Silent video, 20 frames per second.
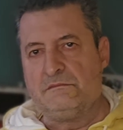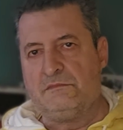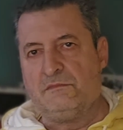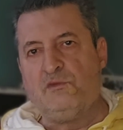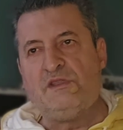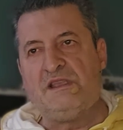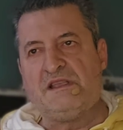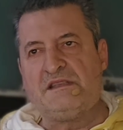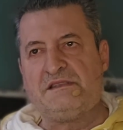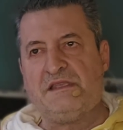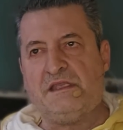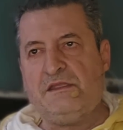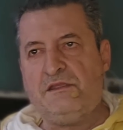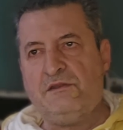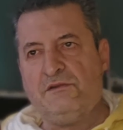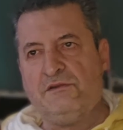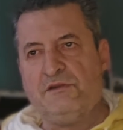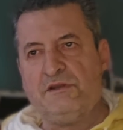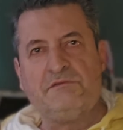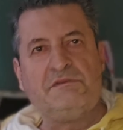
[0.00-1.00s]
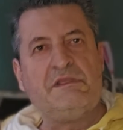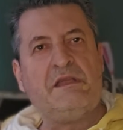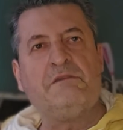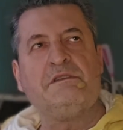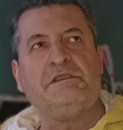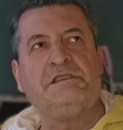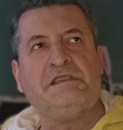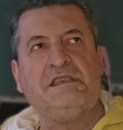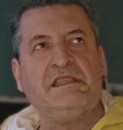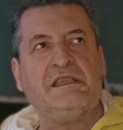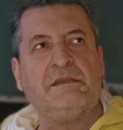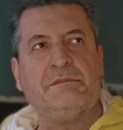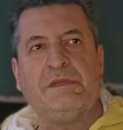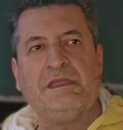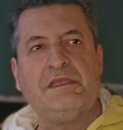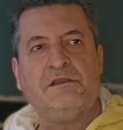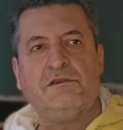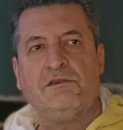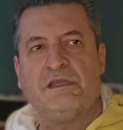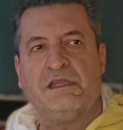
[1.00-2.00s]
una señora, una vecina me
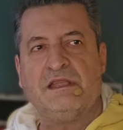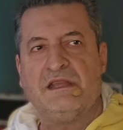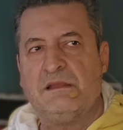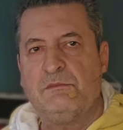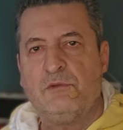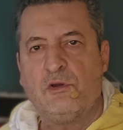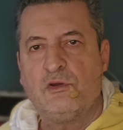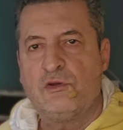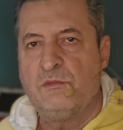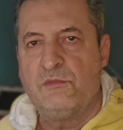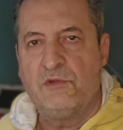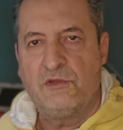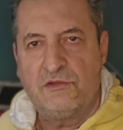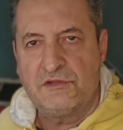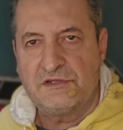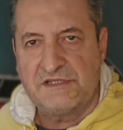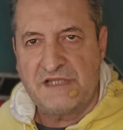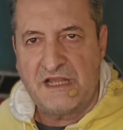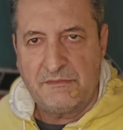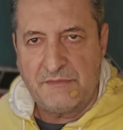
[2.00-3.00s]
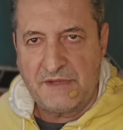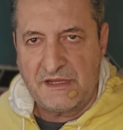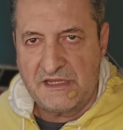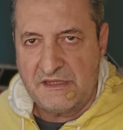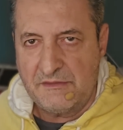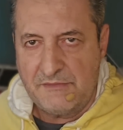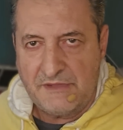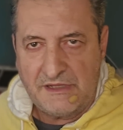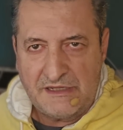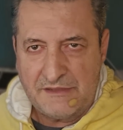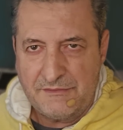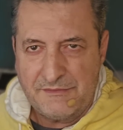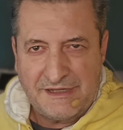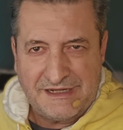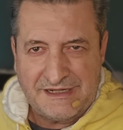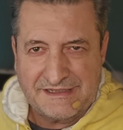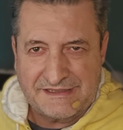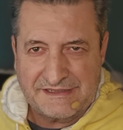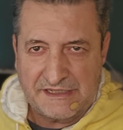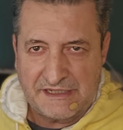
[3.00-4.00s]
dijo que éramos como dos almas gemelas y me
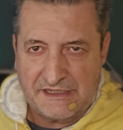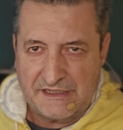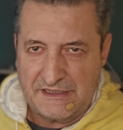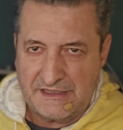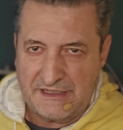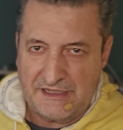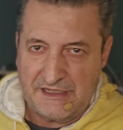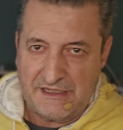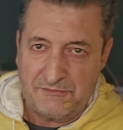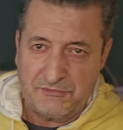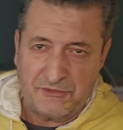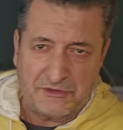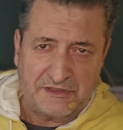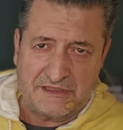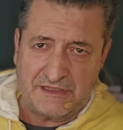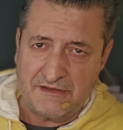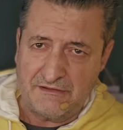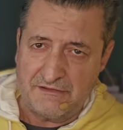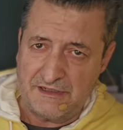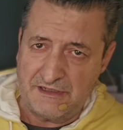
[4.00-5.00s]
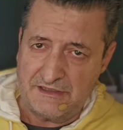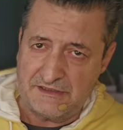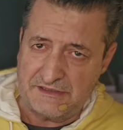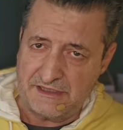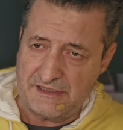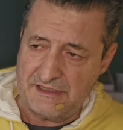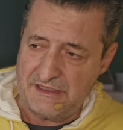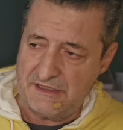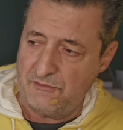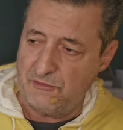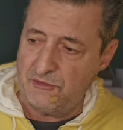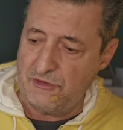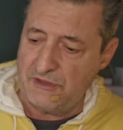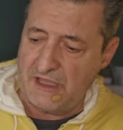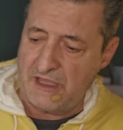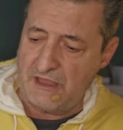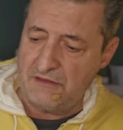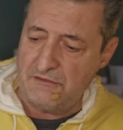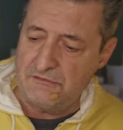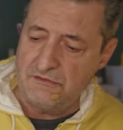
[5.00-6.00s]
la recreí porque estaba re
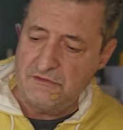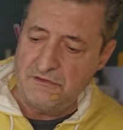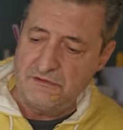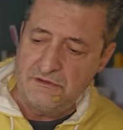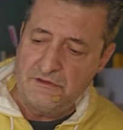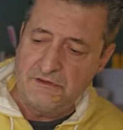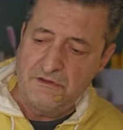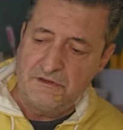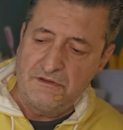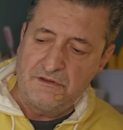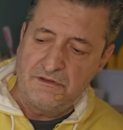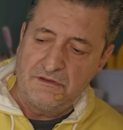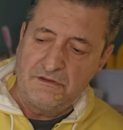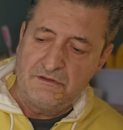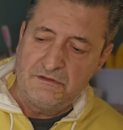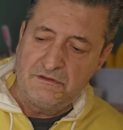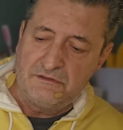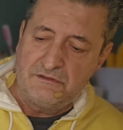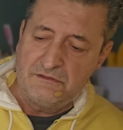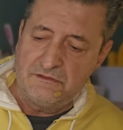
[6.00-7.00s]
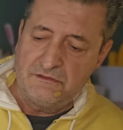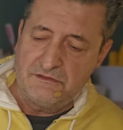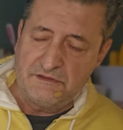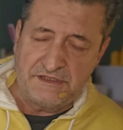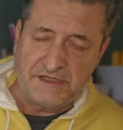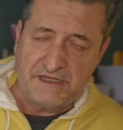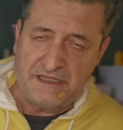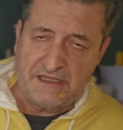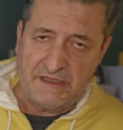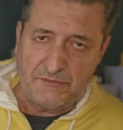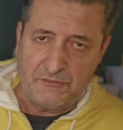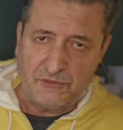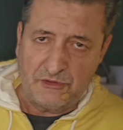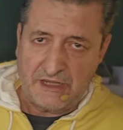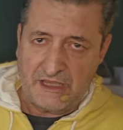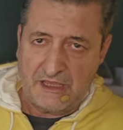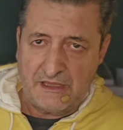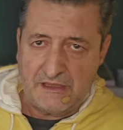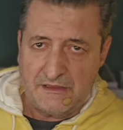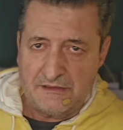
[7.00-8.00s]
enamorado. Re
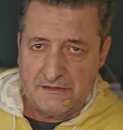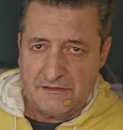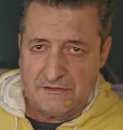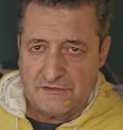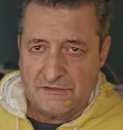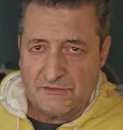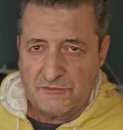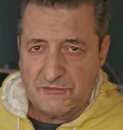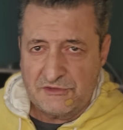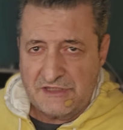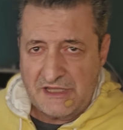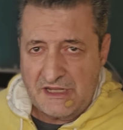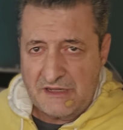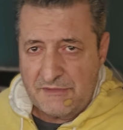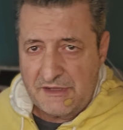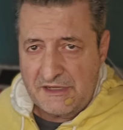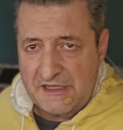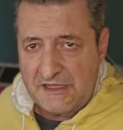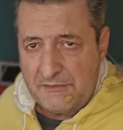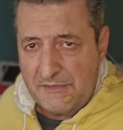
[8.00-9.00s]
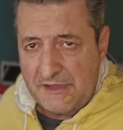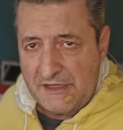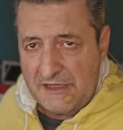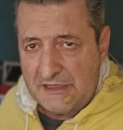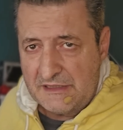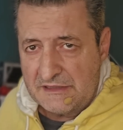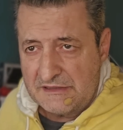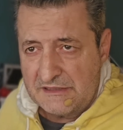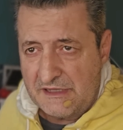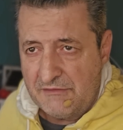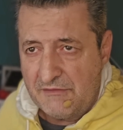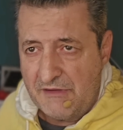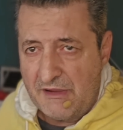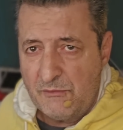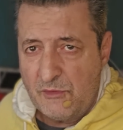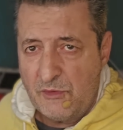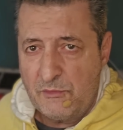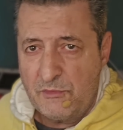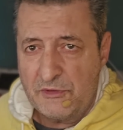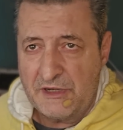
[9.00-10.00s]
enamorada. Somos almas gemelas que
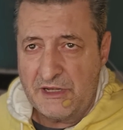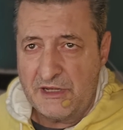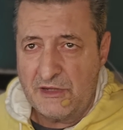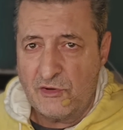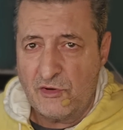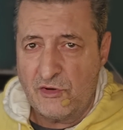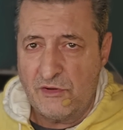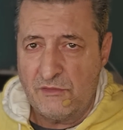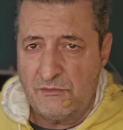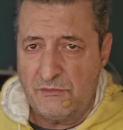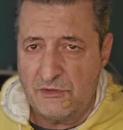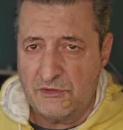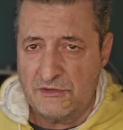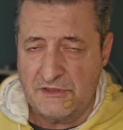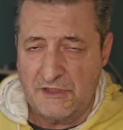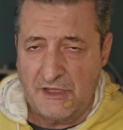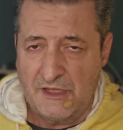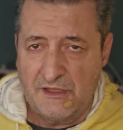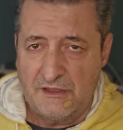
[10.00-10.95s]
vamos por el cosmos